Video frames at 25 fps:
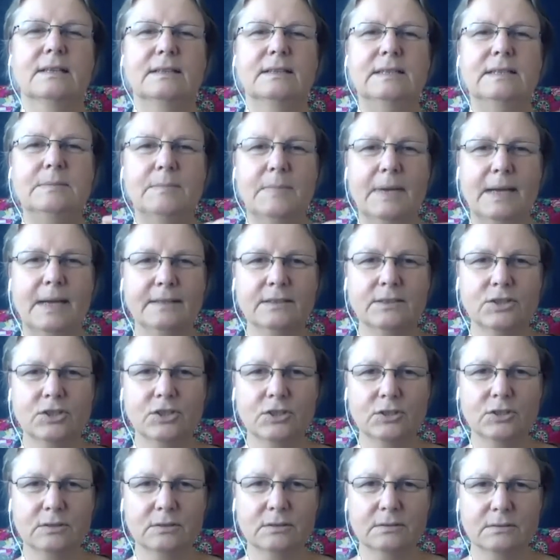die
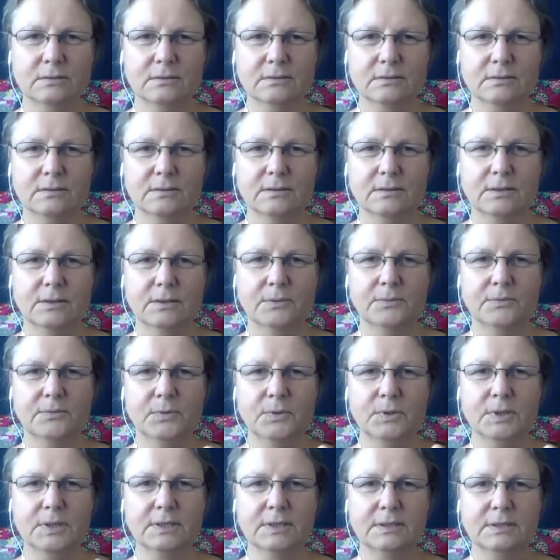Menschen
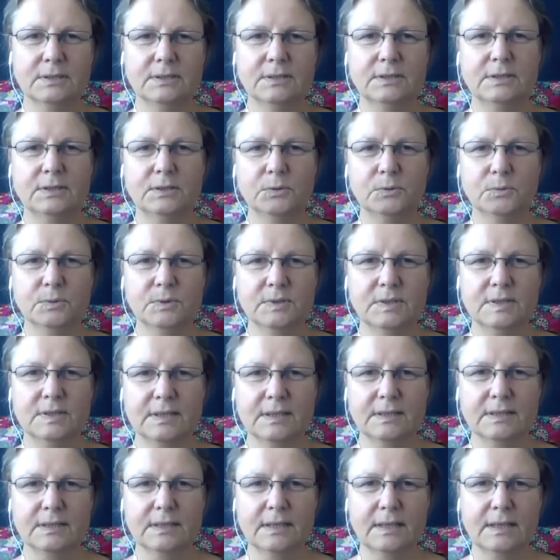fürchten die
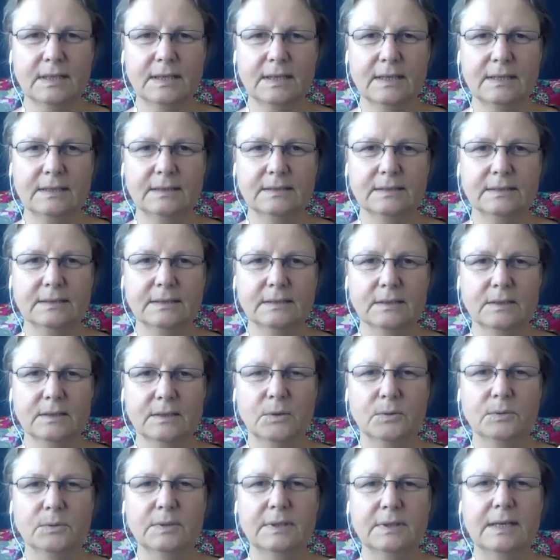Unsicherheit
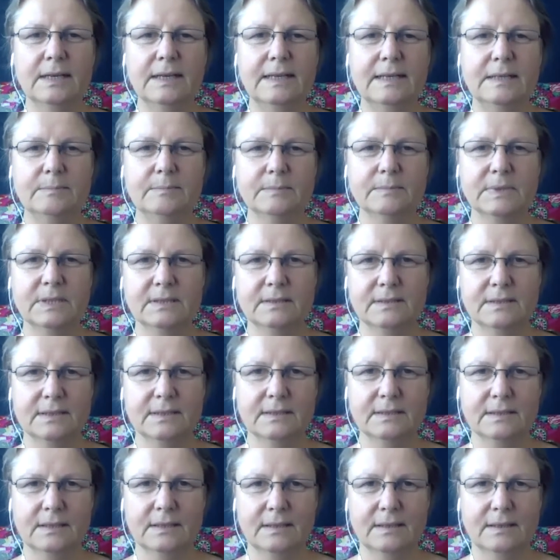und lieben die
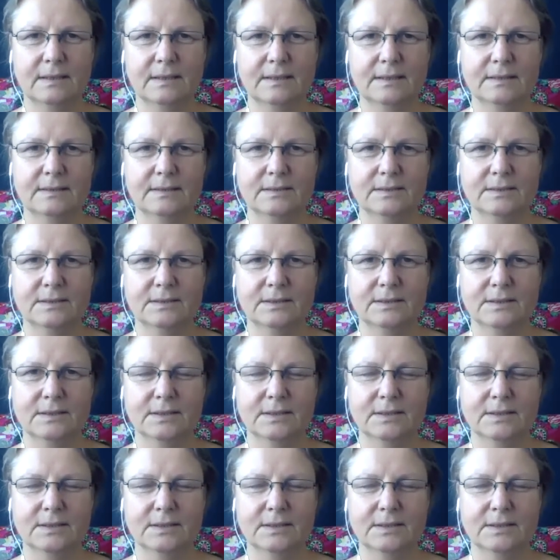Sicherheit.